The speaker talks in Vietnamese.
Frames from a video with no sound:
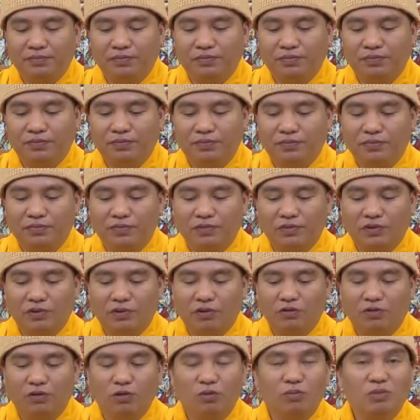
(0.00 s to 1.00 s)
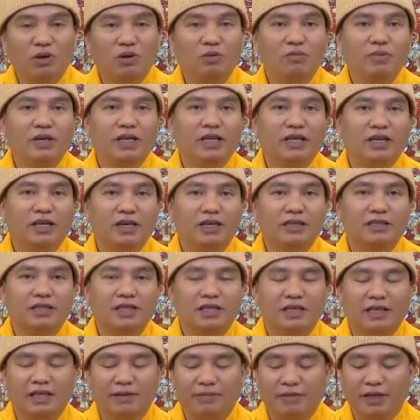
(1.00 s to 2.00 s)
ừ, của phụ mẫu mình á
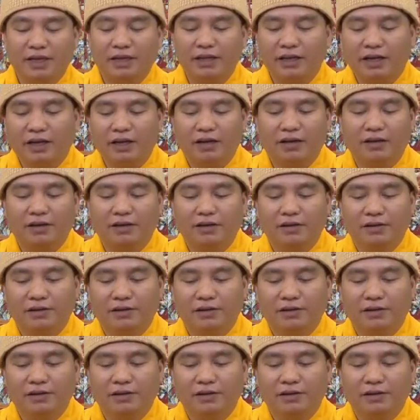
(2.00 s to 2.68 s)
sinh ra mình đó